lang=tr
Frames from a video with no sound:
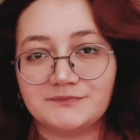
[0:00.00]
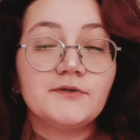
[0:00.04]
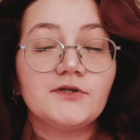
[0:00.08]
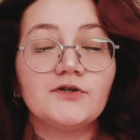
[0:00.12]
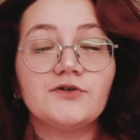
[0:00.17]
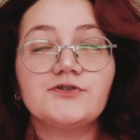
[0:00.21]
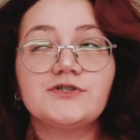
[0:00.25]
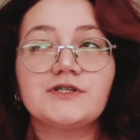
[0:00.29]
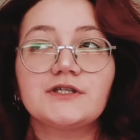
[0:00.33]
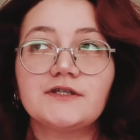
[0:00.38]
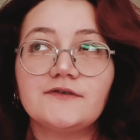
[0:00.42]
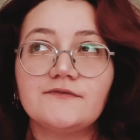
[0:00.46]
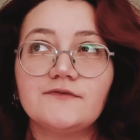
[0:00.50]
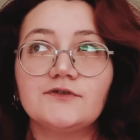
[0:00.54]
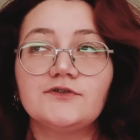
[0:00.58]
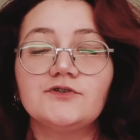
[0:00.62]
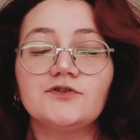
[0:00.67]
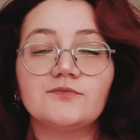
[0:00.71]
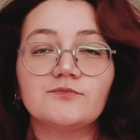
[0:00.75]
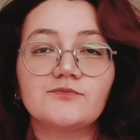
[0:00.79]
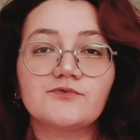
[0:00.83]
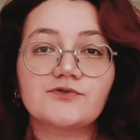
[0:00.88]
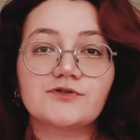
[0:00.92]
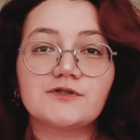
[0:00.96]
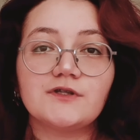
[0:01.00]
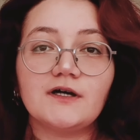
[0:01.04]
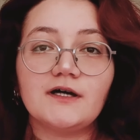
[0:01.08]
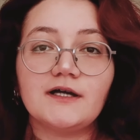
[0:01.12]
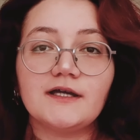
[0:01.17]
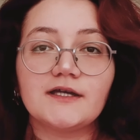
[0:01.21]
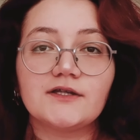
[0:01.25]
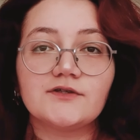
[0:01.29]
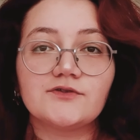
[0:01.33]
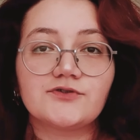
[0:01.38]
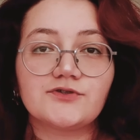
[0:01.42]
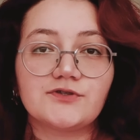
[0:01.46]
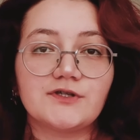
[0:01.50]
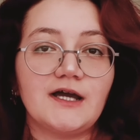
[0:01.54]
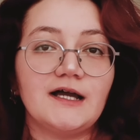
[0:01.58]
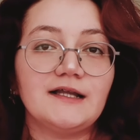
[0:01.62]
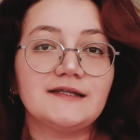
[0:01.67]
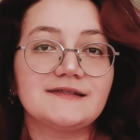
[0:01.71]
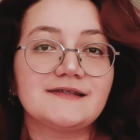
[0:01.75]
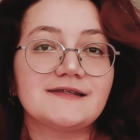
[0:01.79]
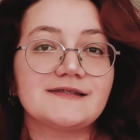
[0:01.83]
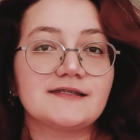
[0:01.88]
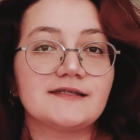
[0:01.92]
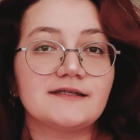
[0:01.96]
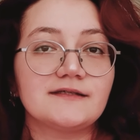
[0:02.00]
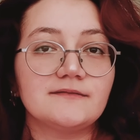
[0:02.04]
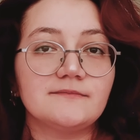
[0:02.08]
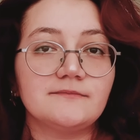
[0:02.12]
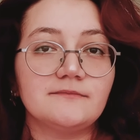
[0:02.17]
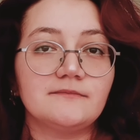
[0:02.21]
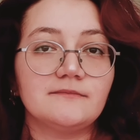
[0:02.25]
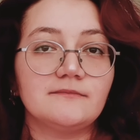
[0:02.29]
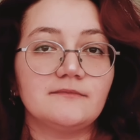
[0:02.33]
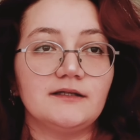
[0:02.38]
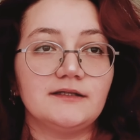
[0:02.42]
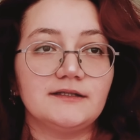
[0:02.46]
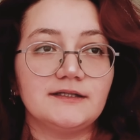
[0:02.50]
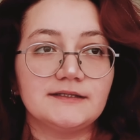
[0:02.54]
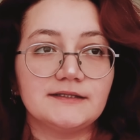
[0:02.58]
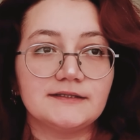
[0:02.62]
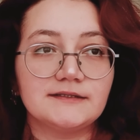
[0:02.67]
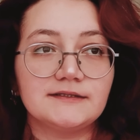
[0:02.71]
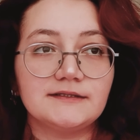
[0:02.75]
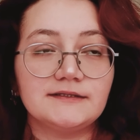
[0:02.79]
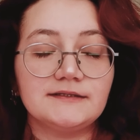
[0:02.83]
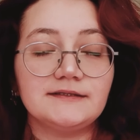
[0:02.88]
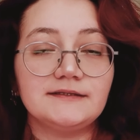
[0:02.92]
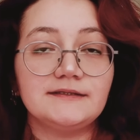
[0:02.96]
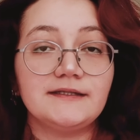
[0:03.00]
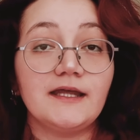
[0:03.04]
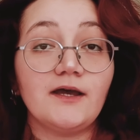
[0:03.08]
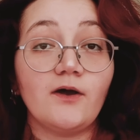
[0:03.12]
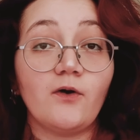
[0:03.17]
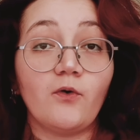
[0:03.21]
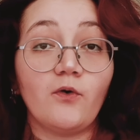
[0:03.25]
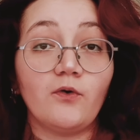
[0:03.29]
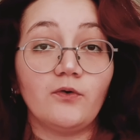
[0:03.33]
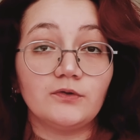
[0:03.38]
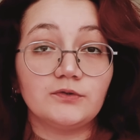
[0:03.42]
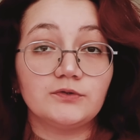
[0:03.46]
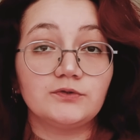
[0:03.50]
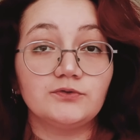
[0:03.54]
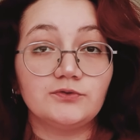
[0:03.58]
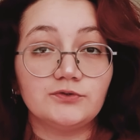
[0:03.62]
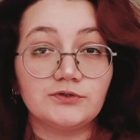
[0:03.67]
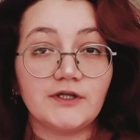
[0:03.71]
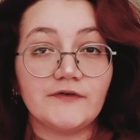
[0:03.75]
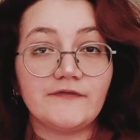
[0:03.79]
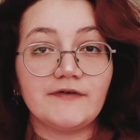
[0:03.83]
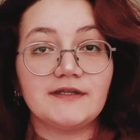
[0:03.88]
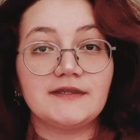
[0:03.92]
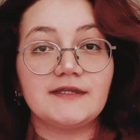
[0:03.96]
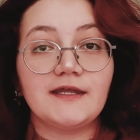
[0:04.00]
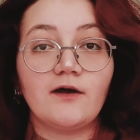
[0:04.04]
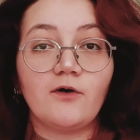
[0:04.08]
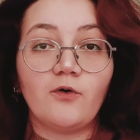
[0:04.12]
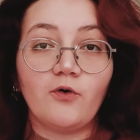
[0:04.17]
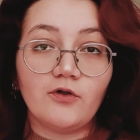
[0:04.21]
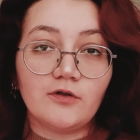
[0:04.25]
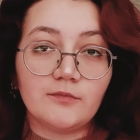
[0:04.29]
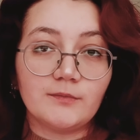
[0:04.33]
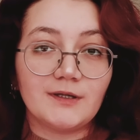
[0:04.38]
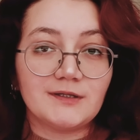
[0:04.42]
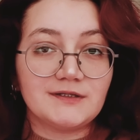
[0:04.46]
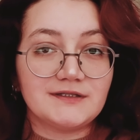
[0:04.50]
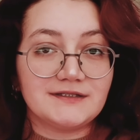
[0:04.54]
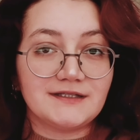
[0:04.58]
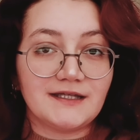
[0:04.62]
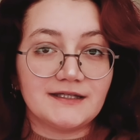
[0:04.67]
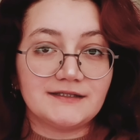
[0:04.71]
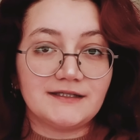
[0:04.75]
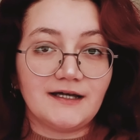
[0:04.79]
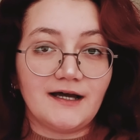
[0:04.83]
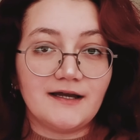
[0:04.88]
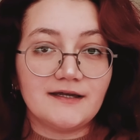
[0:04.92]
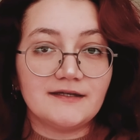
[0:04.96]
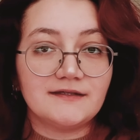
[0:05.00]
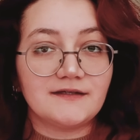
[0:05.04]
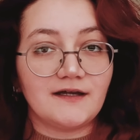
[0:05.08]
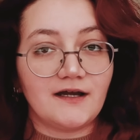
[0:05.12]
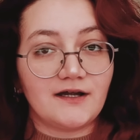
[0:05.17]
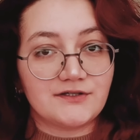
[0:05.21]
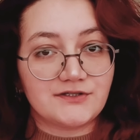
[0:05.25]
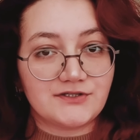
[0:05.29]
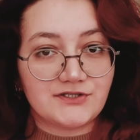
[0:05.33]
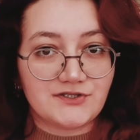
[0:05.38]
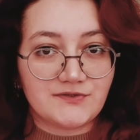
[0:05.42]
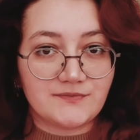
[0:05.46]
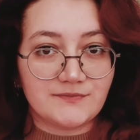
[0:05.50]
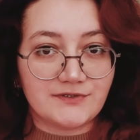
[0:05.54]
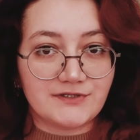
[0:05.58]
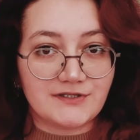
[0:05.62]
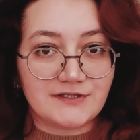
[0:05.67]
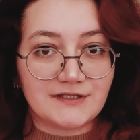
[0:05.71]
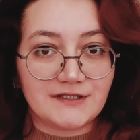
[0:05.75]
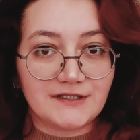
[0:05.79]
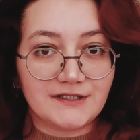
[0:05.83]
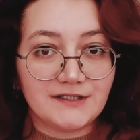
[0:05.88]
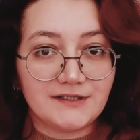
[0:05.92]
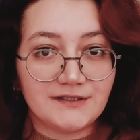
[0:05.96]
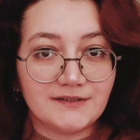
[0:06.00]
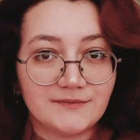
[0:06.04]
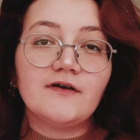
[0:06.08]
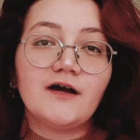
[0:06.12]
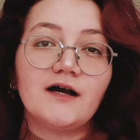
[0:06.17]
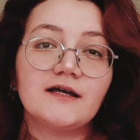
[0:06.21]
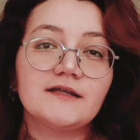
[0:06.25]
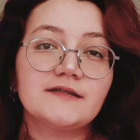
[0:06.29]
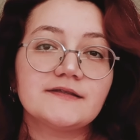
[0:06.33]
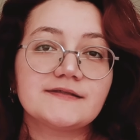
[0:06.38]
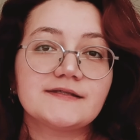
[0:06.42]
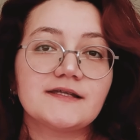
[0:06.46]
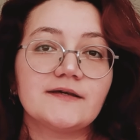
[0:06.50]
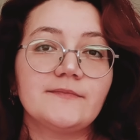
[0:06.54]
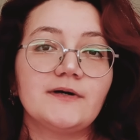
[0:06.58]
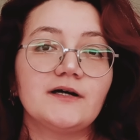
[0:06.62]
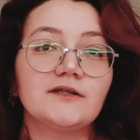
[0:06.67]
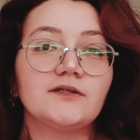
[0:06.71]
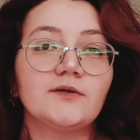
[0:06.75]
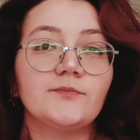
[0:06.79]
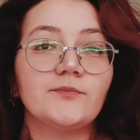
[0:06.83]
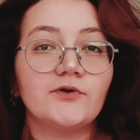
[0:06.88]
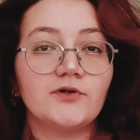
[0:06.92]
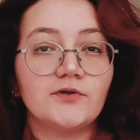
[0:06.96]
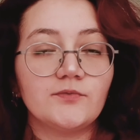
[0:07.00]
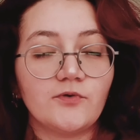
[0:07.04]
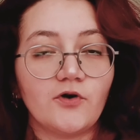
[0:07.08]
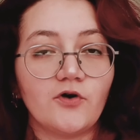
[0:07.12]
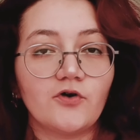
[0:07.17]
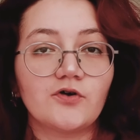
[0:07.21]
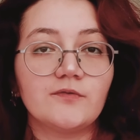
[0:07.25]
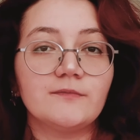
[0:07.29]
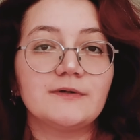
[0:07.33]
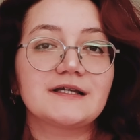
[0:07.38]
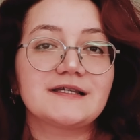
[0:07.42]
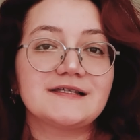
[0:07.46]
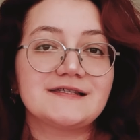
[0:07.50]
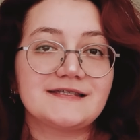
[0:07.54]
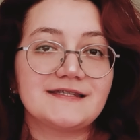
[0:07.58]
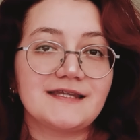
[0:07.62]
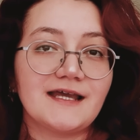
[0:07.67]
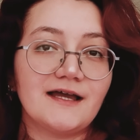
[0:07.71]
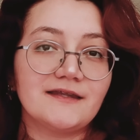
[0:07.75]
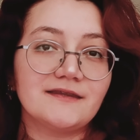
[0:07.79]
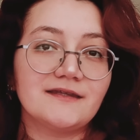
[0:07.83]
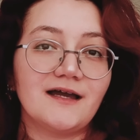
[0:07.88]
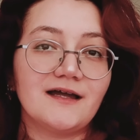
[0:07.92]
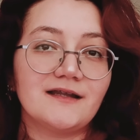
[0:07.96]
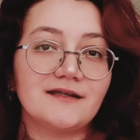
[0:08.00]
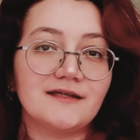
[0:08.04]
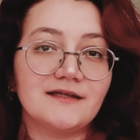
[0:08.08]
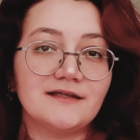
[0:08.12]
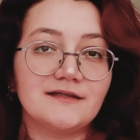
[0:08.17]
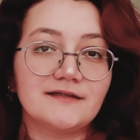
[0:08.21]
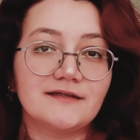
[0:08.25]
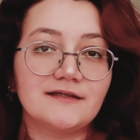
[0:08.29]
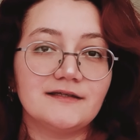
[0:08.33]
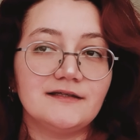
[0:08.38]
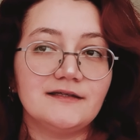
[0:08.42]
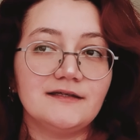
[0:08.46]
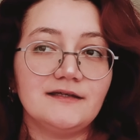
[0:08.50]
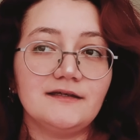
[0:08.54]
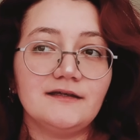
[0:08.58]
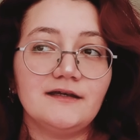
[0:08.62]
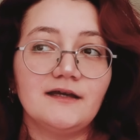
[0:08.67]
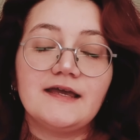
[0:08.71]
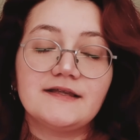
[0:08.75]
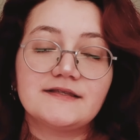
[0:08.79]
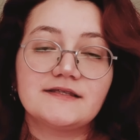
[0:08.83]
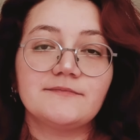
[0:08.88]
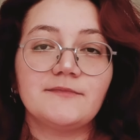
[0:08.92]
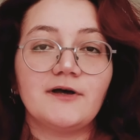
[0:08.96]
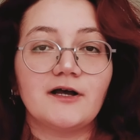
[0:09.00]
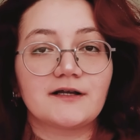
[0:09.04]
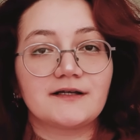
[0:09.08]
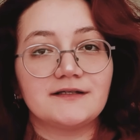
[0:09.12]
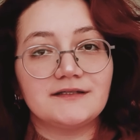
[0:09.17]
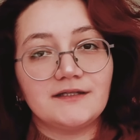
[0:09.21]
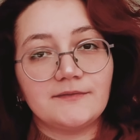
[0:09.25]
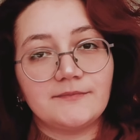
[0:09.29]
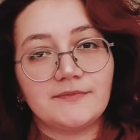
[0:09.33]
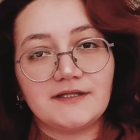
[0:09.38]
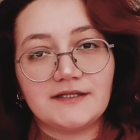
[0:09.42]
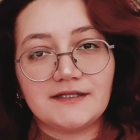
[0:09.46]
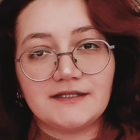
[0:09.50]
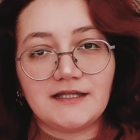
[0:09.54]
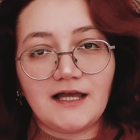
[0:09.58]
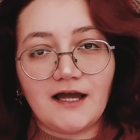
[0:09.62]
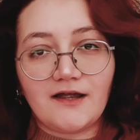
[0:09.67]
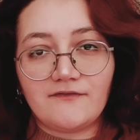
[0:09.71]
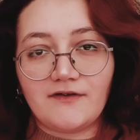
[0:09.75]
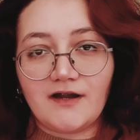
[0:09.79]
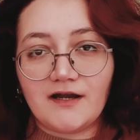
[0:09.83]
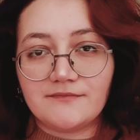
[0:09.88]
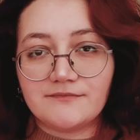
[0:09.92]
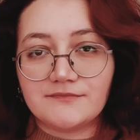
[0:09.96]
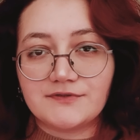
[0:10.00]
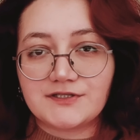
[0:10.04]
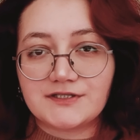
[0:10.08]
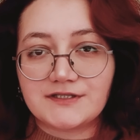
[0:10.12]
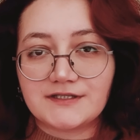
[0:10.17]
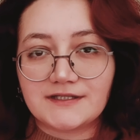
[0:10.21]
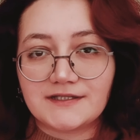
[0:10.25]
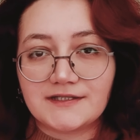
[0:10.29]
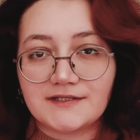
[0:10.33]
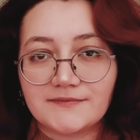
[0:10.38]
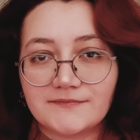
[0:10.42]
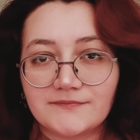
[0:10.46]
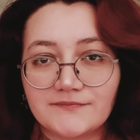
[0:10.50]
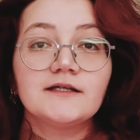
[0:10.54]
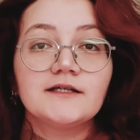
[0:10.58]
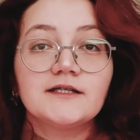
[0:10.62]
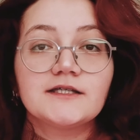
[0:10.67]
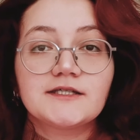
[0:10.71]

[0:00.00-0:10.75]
Bir önceki videomuzda endüstriyel tasarım alanının ne olduğunu ve ne olmadığına dair tartışmıştık. Ve aynı zamanda bölümü okumak isteyenlerle ilgili eğitim hakkında bilgiler vermiştik.